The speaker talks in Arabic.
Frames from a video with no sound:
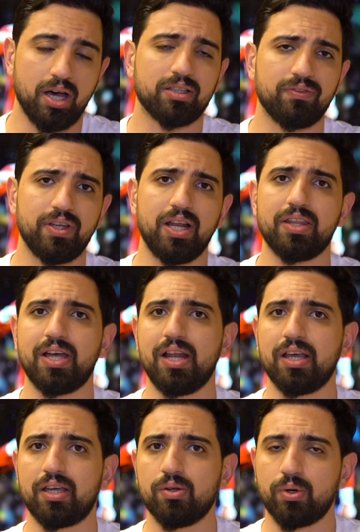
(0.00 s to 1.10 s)
أضف إلى
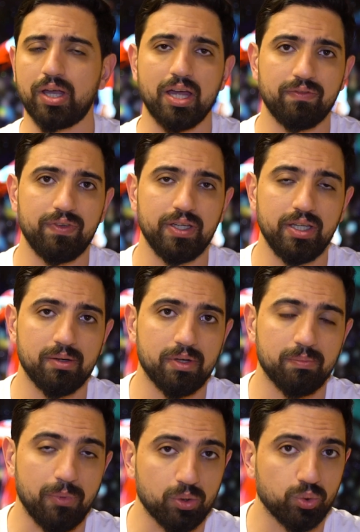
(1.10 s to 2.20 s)
ذلك أنه كان في
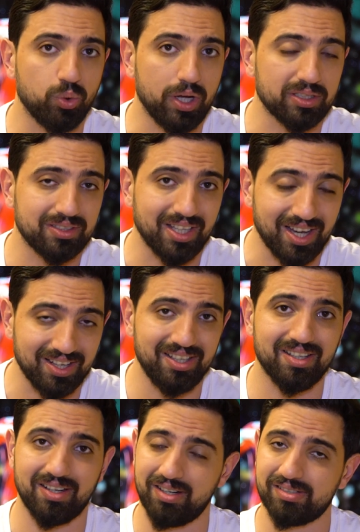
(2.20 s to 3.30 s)
موضوع
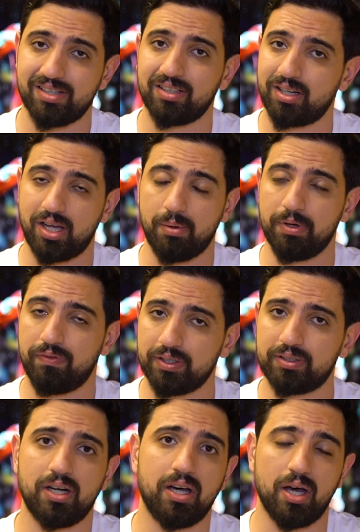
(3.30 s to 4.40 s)
التقرير اللي صدر قبل
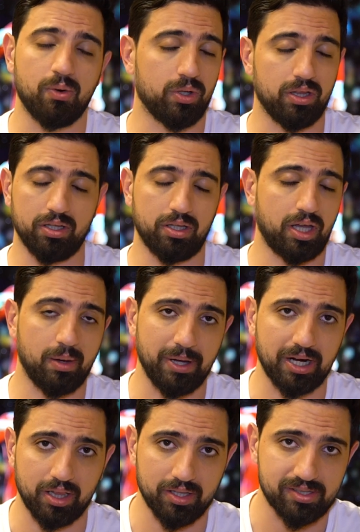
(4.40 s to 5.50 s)
فترة أو
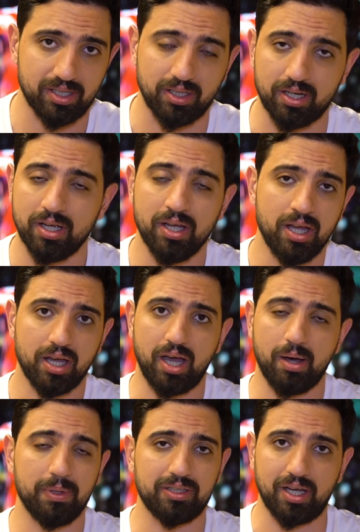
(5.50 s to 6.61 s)
الخبر اللي صدر
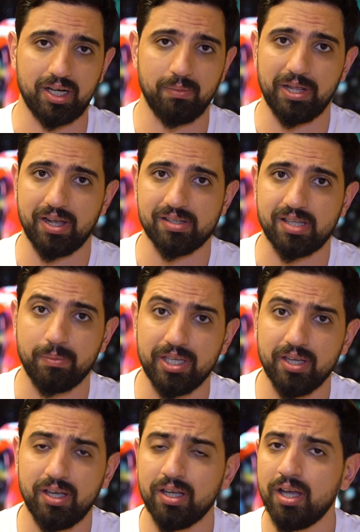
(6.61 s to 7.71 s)
قبل تقريبا
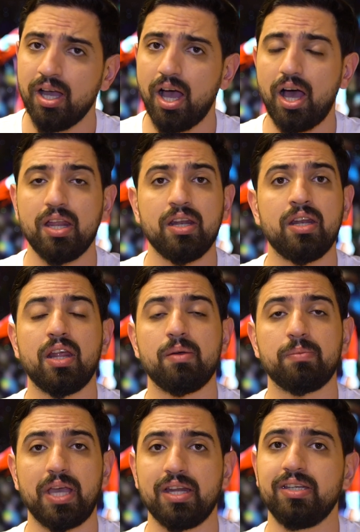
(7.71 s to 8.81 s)
أسابيع عن
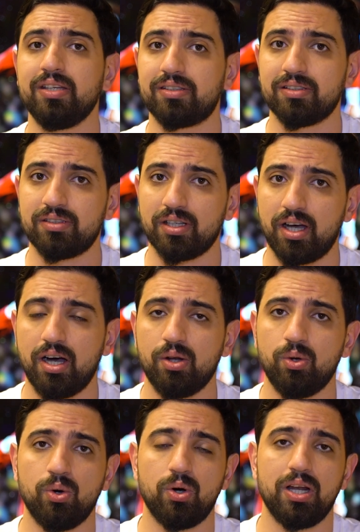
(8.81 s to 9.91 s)
إمكانية
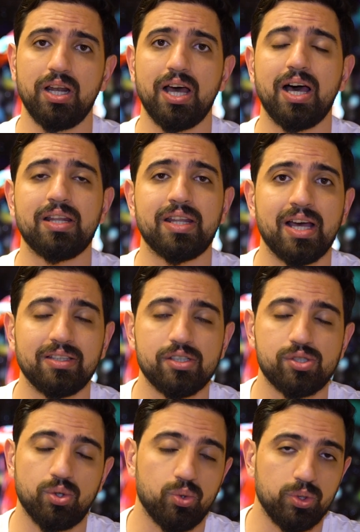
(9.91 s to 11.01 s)
انتقاله لنادي
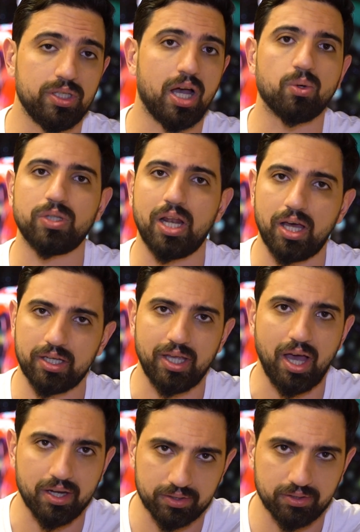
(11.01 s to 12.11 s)
سعودي أو تلقي
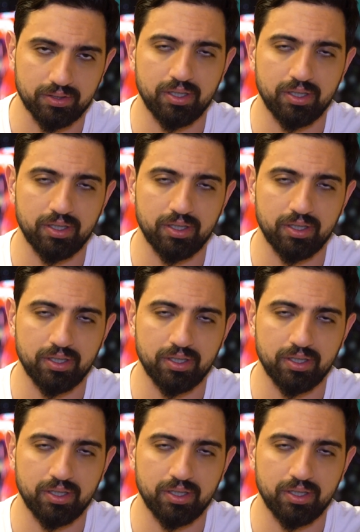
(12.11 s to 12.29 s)
عرض